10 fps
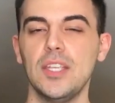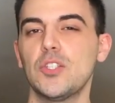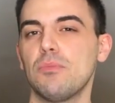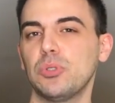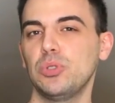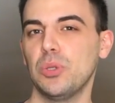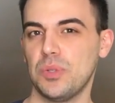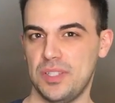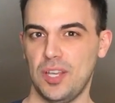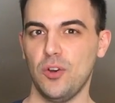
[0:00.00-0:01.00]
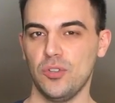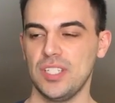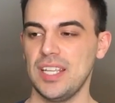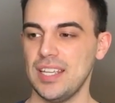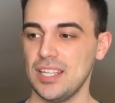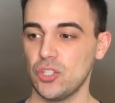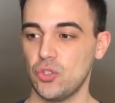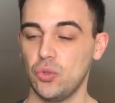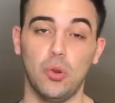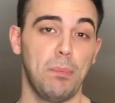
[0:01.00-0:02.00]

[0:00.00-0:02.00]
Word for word: Insomma, tutte queste cose sono